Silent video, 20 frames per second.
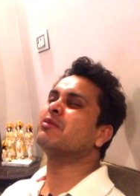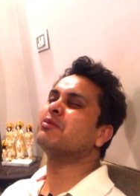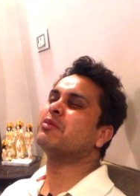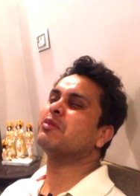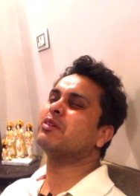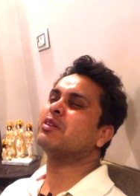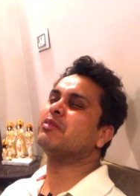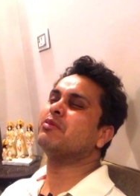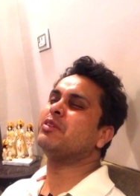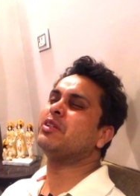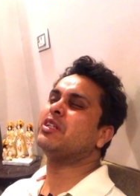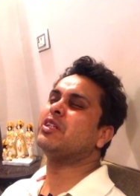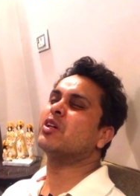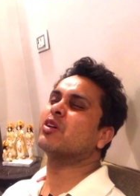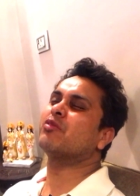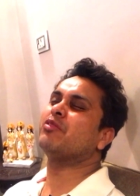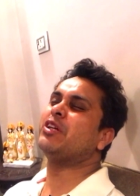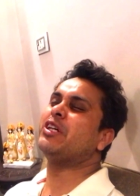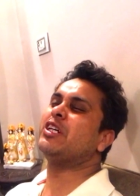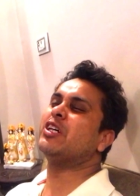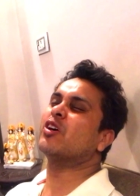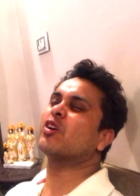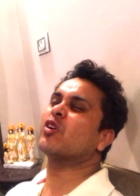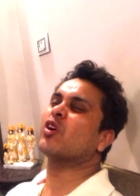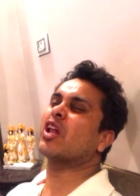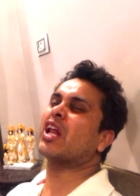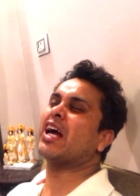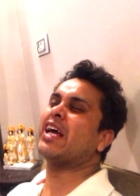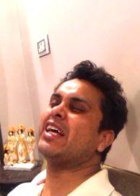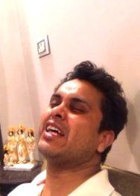वीडियो वीडियो को
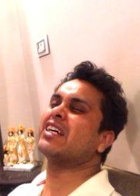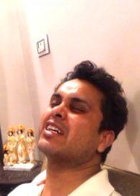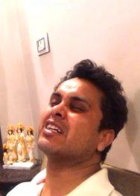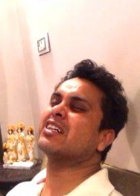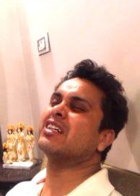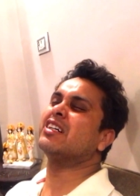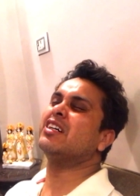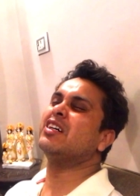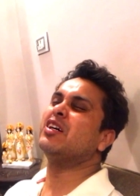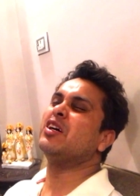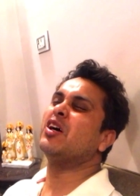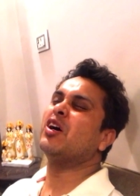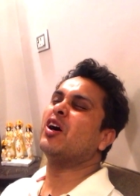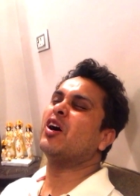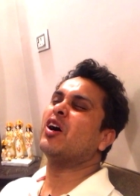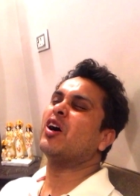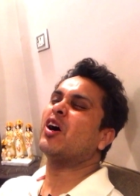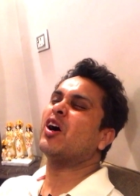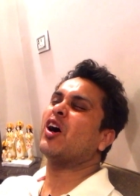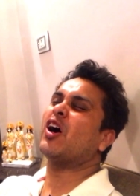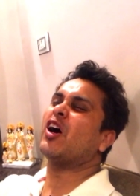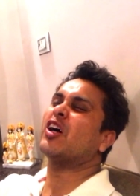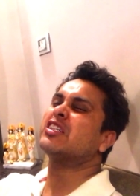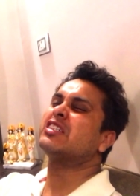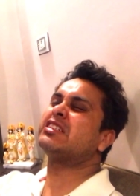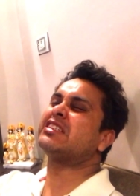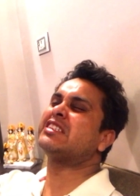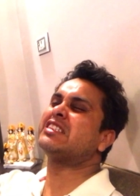लाइक और